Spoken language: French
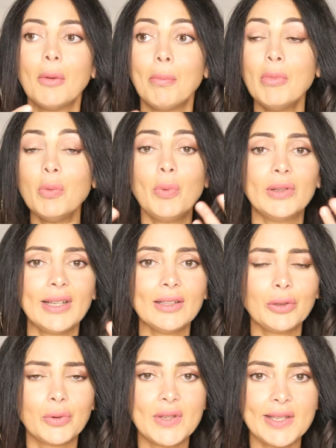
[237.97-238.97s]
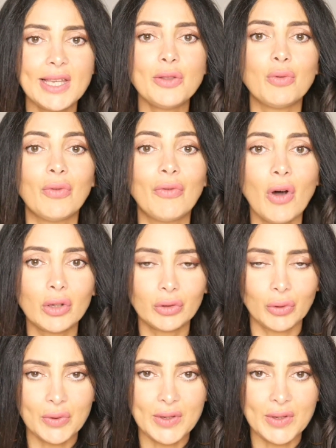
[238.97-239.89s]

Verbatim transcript: mais peut-être aussi de votre